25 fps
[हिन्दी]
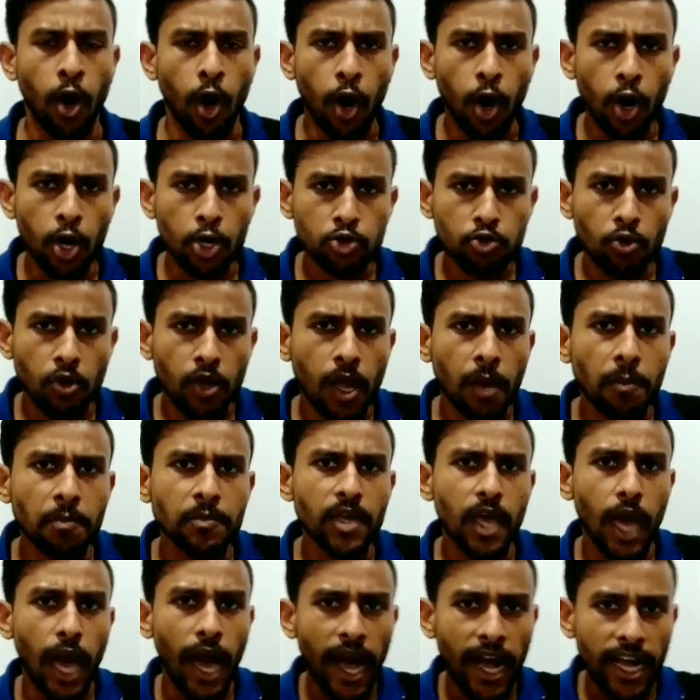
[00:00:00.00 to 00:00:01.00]
और तो हम
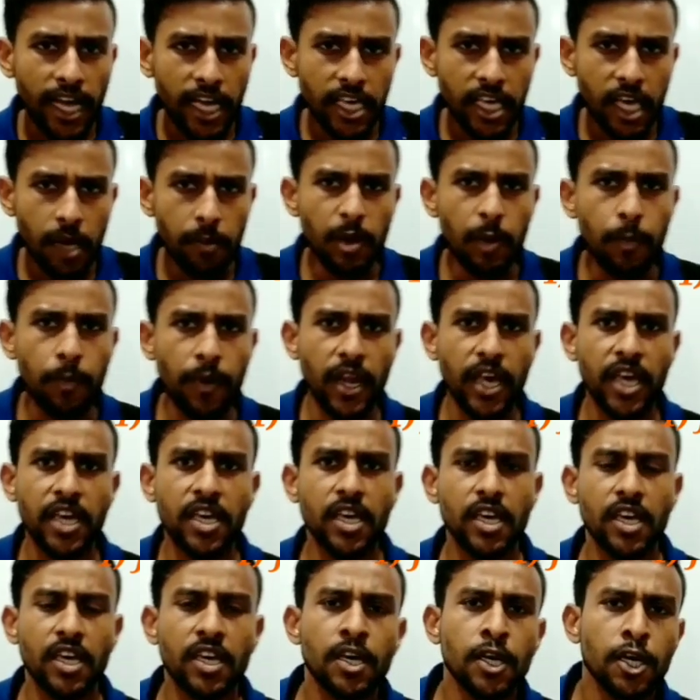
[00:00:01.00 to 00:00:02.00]
आगे ये भी
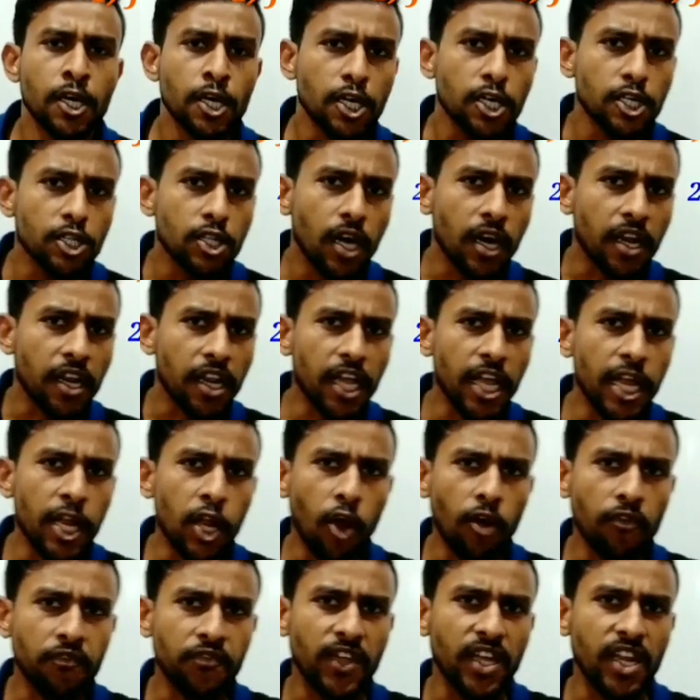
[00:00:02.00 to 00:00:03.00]
पढ़ेंगे कि द रेन
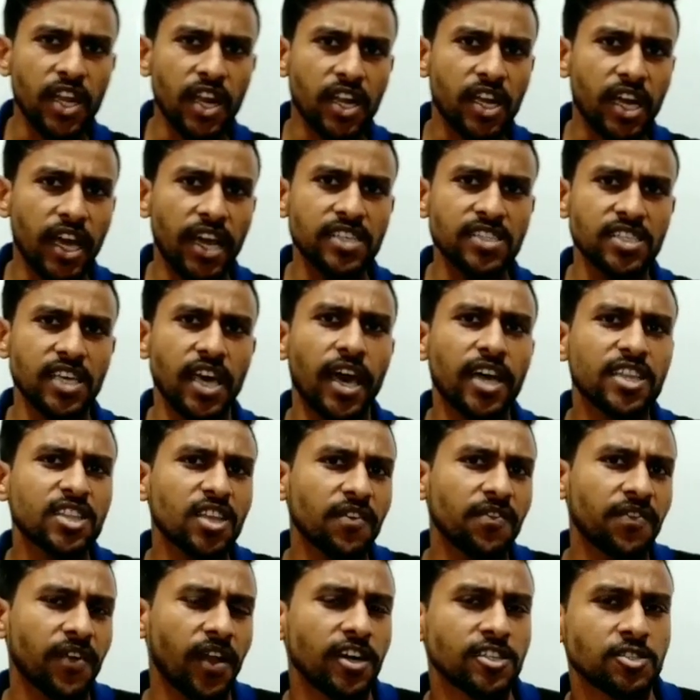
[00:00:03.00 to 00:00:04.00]
ऑफ टेरर कैसे आया
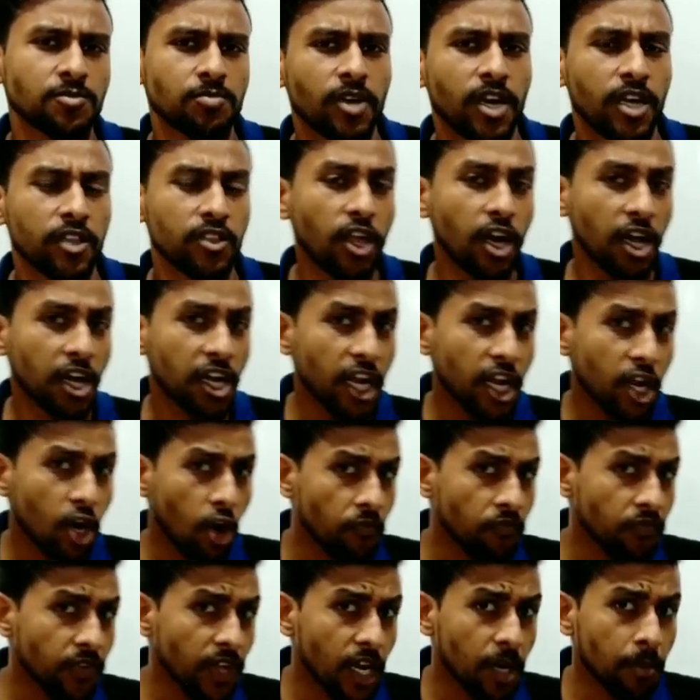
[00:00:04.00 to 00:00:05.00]
था फ्रांस में द रेन
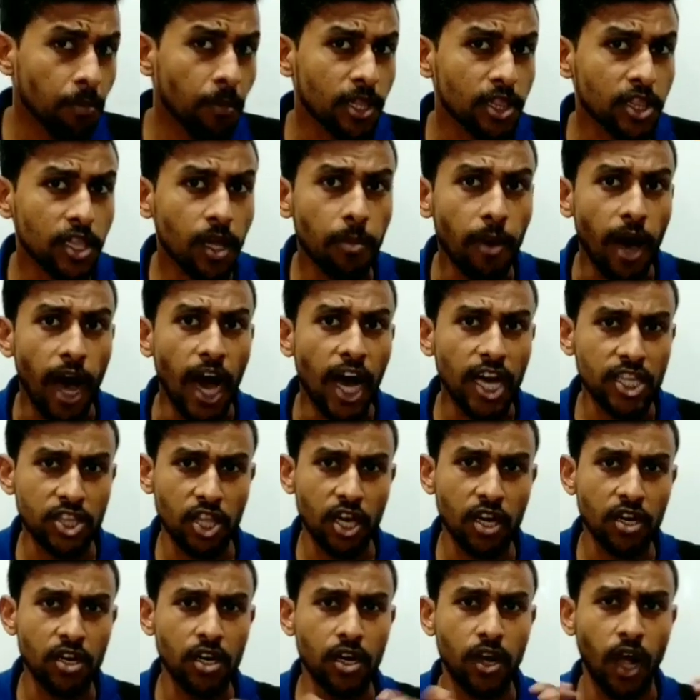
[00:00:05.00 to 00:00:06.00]
ऑफ टेरर मतलब
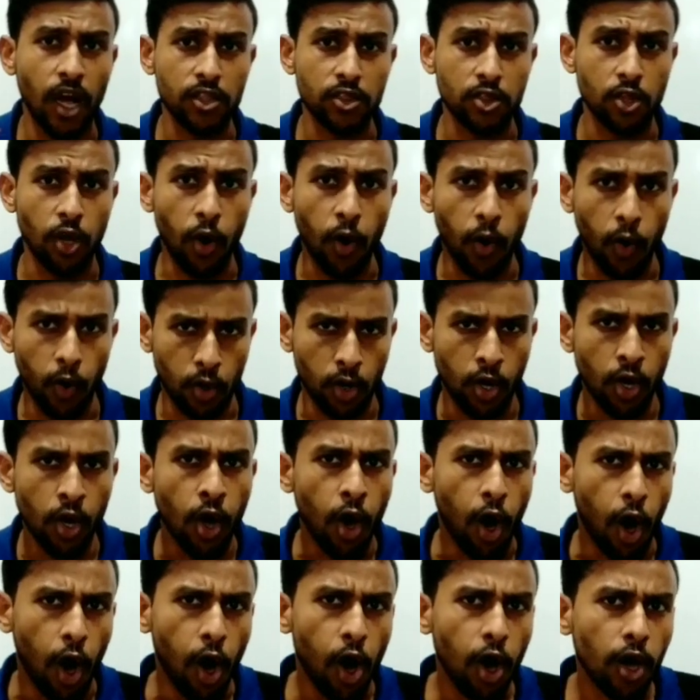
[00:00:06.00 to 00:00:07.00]
आतंक का दौर
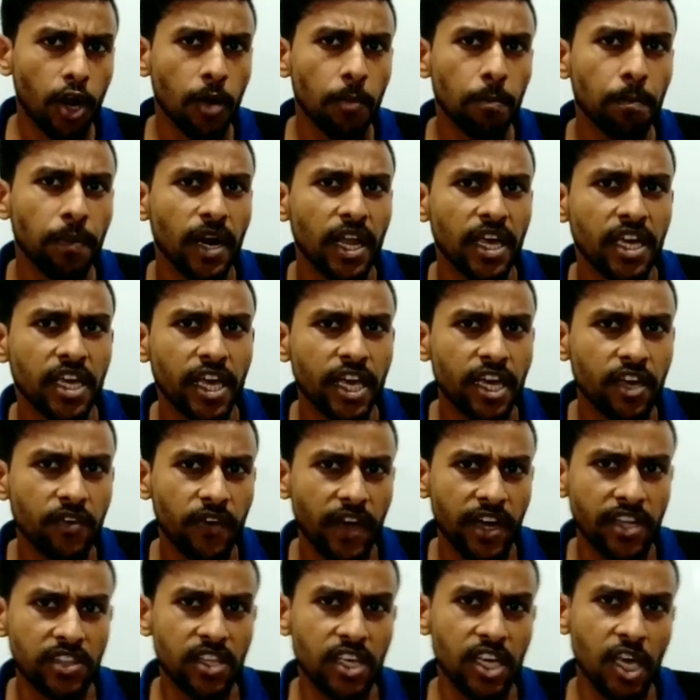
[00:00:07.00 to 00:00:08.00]
और हम पढ़ेंगे एक
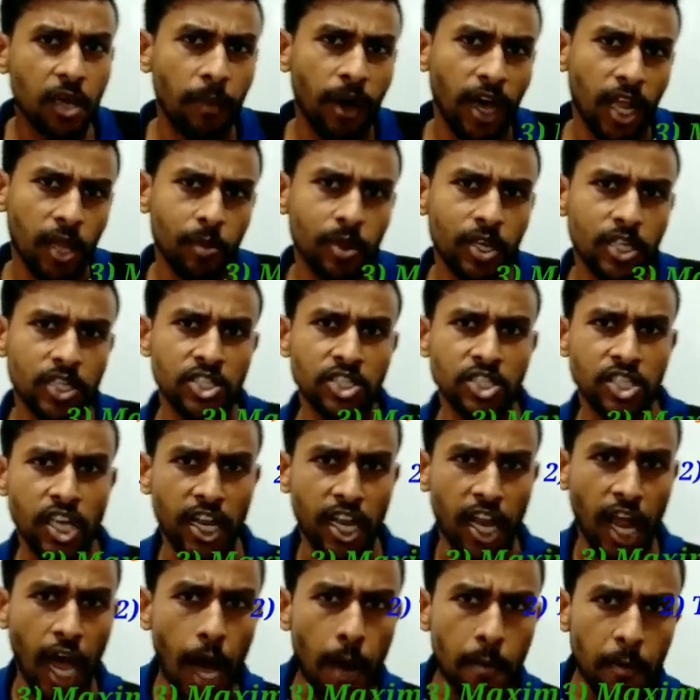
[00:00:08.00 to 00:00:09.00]
व्यक्ति के बारे में जिसका
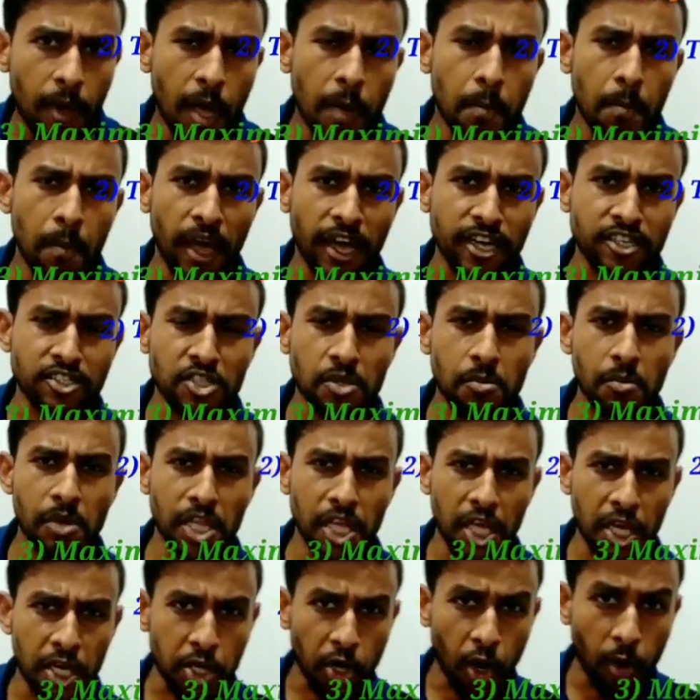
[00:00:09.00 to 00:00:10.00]
नाम है
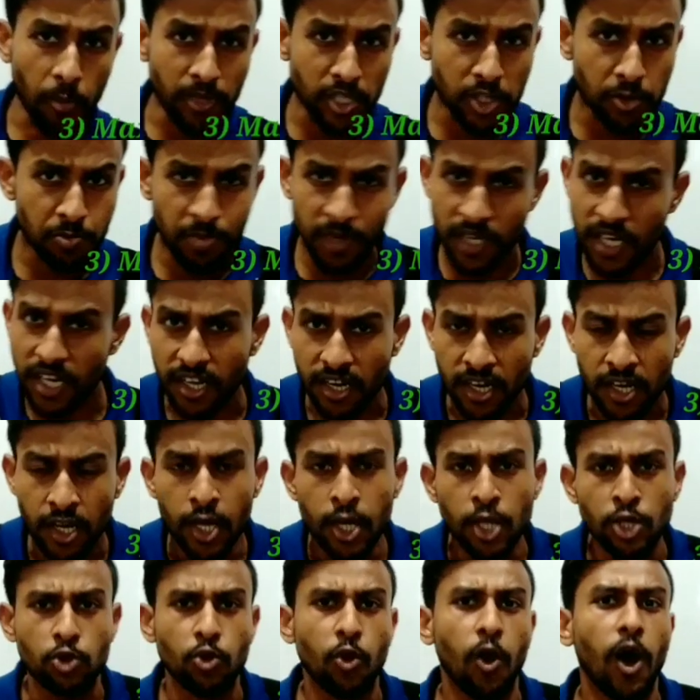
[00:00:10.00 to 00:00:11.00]
मैक्सिमिलियन रॉबिस्पियर
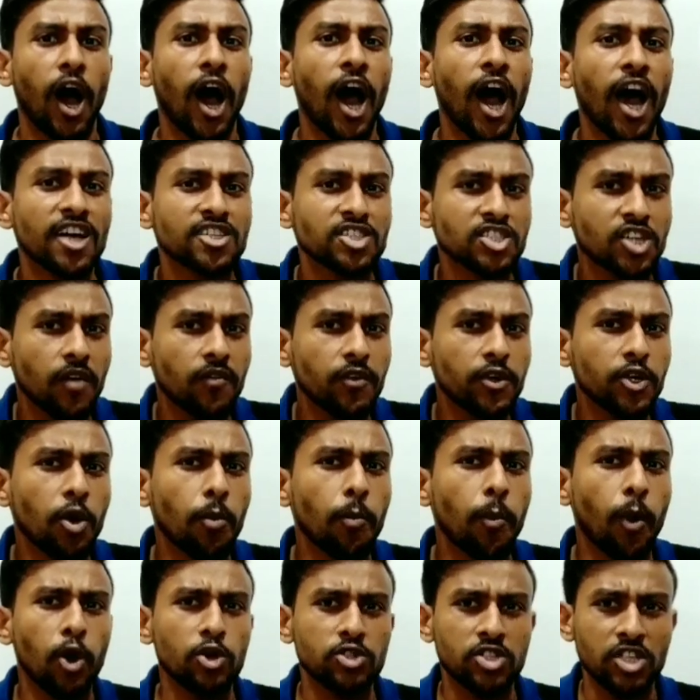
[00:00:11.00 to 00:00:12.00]
तो आज का वीडियो
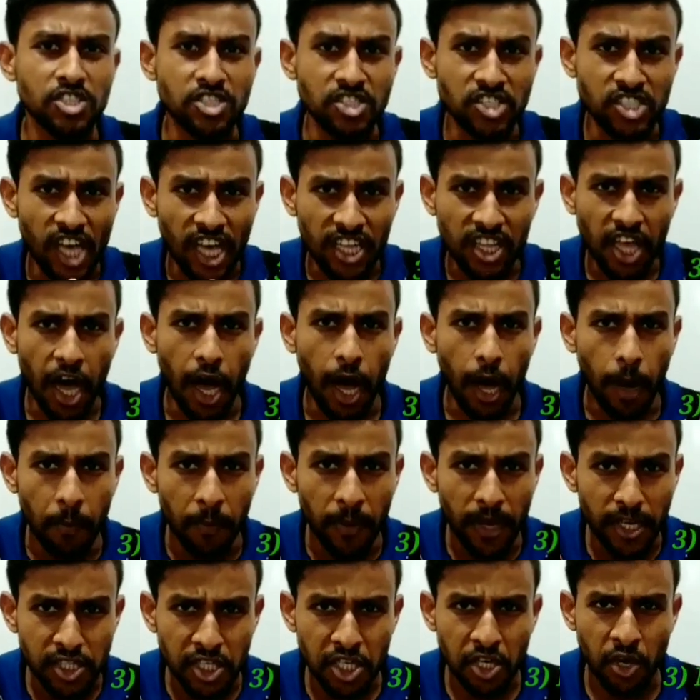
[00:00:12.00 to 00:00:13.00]
बहुत ही ज़्यादा
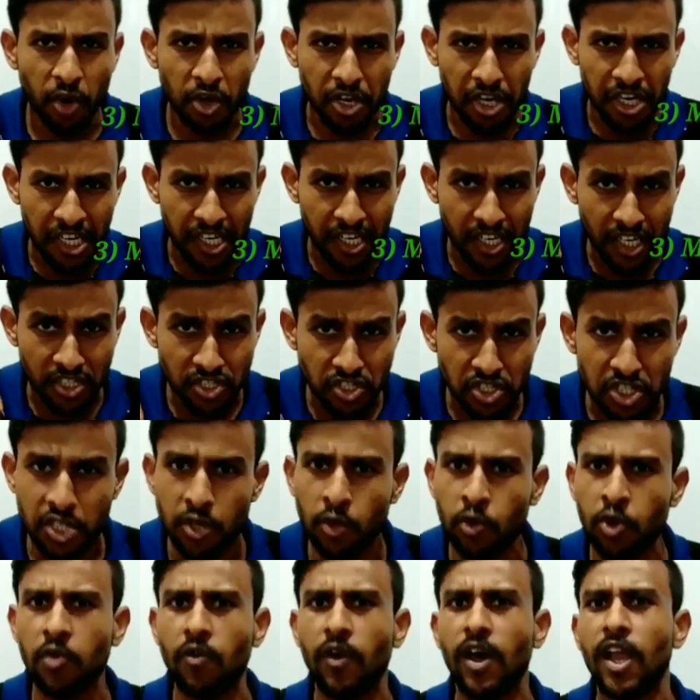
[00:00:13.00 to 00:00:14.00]
अमेजिंग और
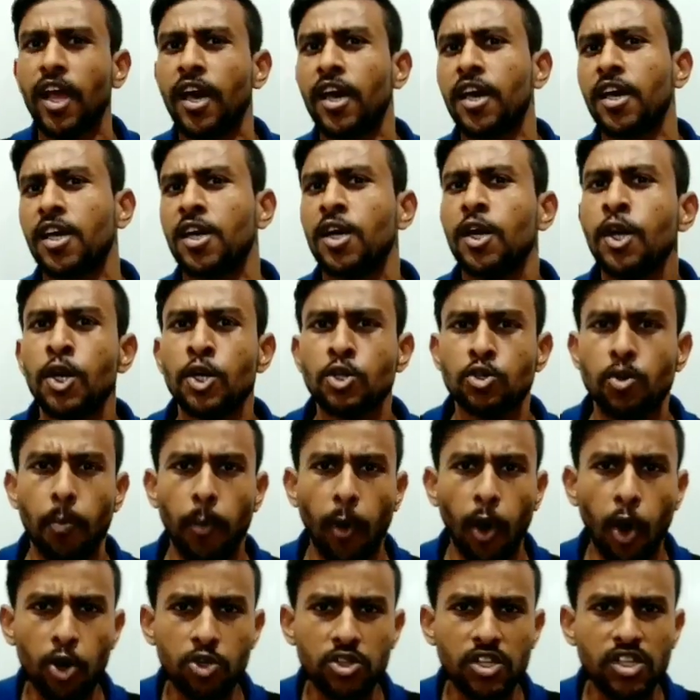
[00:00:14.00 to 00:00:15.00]
इंटरेस्टिंग होने वाला है तो
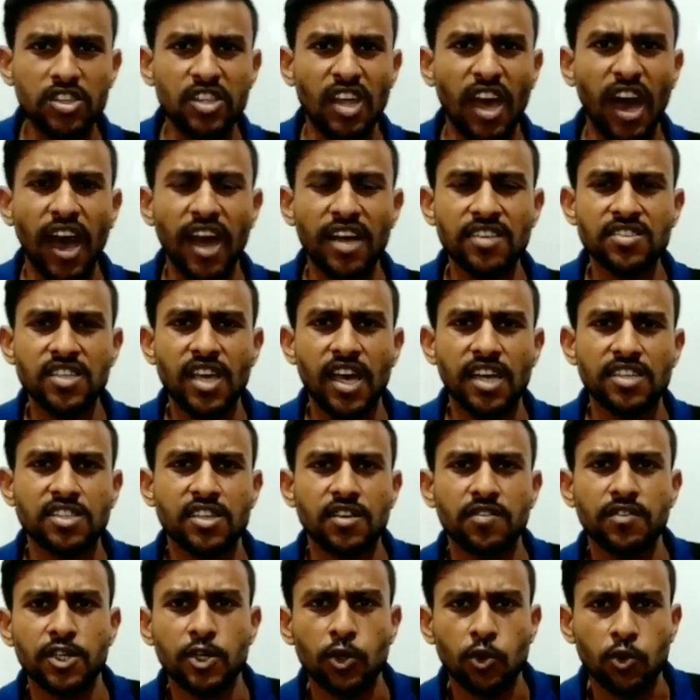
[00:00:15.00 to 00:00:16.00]
बहुत ही ध्यान से आज
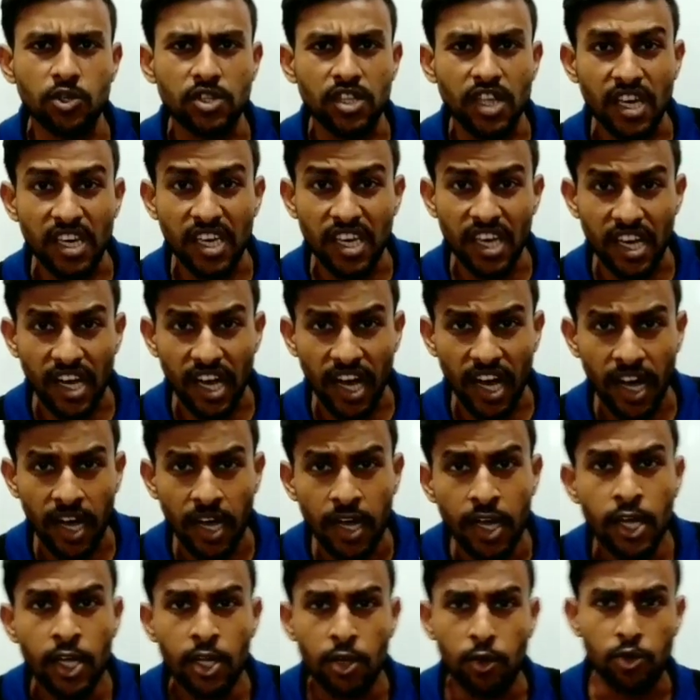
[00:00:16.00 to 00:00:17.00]
के वीडियो को देखिएगा
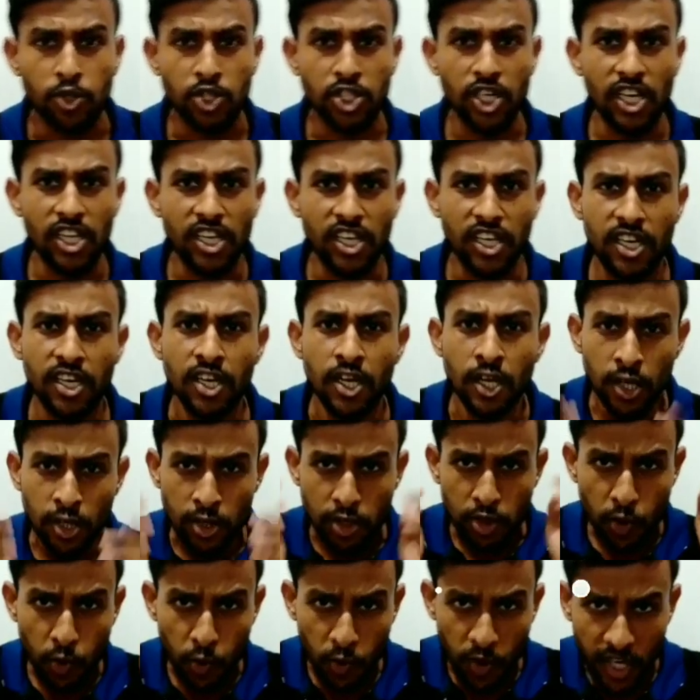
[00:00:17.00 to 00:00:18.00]
तो चलिए
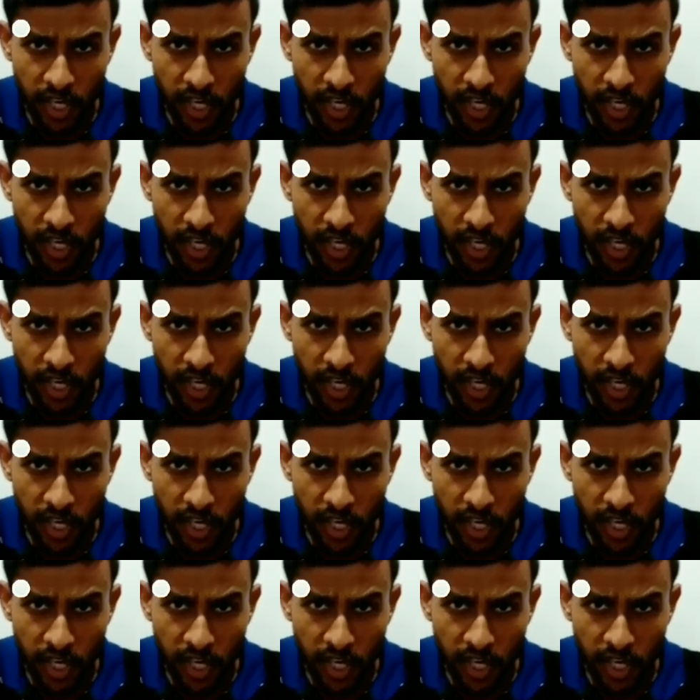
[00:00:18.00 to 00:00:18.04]
शुरू